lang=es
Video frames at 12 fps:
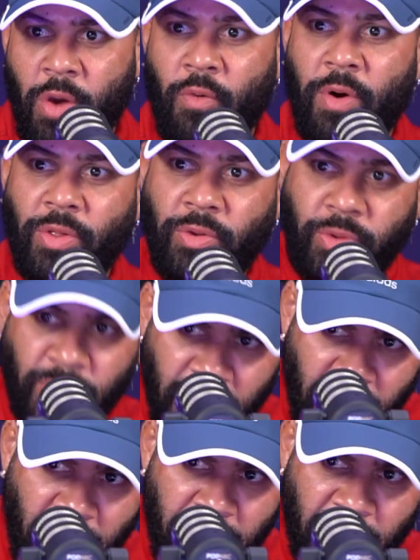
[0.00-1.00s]
Cuando tú
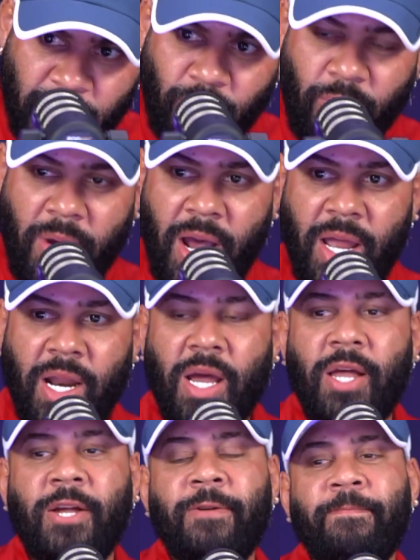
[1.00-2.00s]
tienes vibras urbanas,
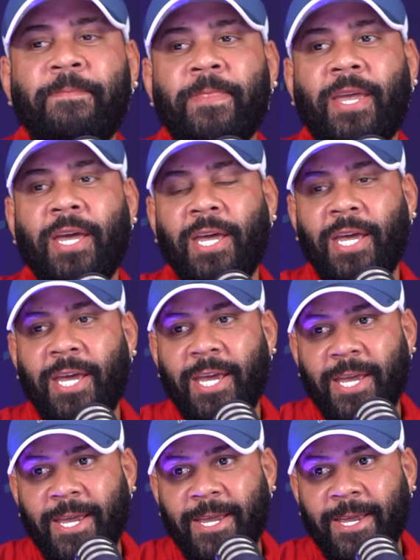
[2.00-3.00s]

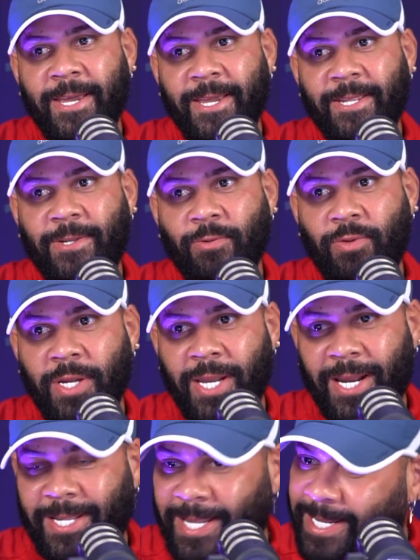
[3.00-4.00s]
que tú tienes
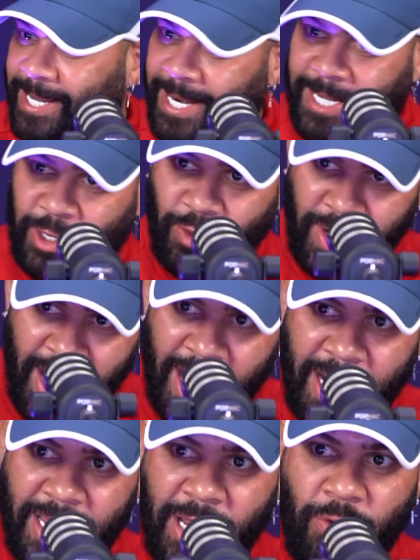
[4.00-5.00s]
artistas
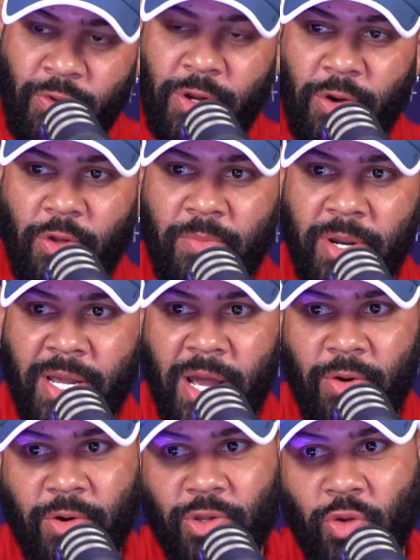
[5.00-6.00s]
nacionales y el único
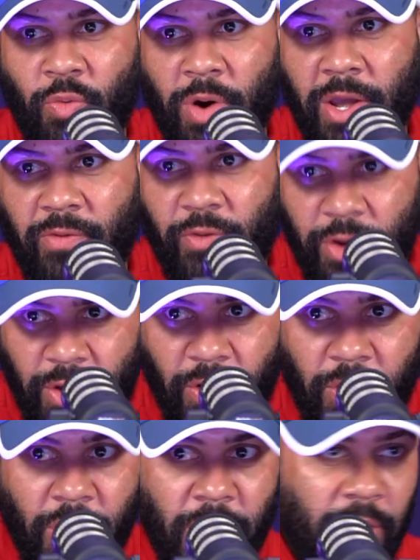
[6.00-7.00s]
dominicano que estuvo ahí fui
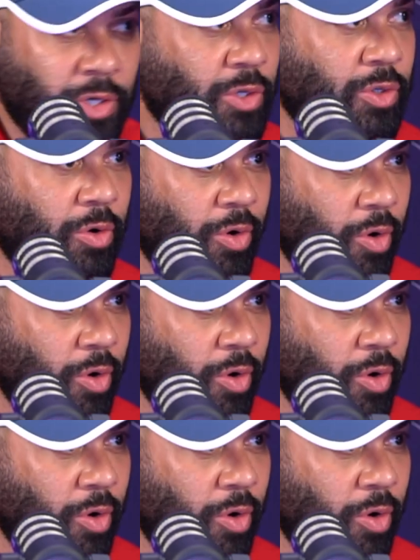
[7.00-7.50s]
yo. Esos son